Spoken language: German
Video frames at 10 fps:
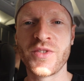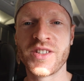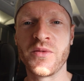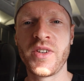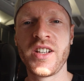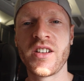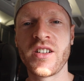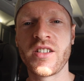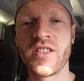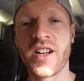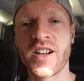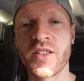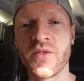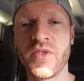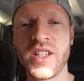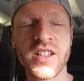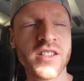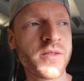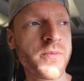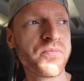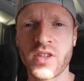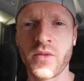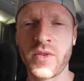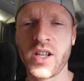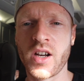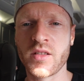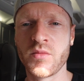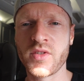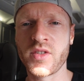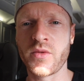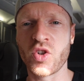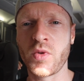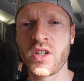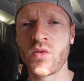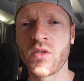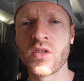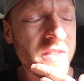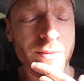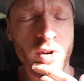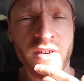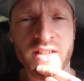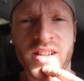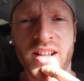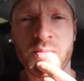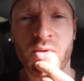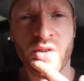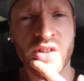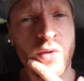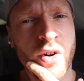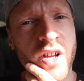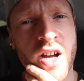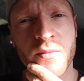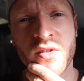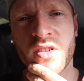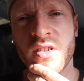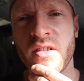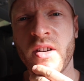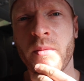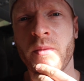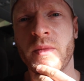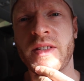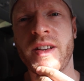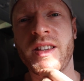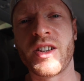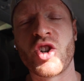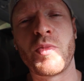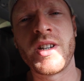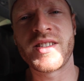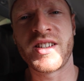Wir sind im Flieger nach Wien. Der Flieger hat ein bisschen Verspätung. Wir haben heute was ganz Besonderes vor heute Abend. Ähm, das werdet ihr dann später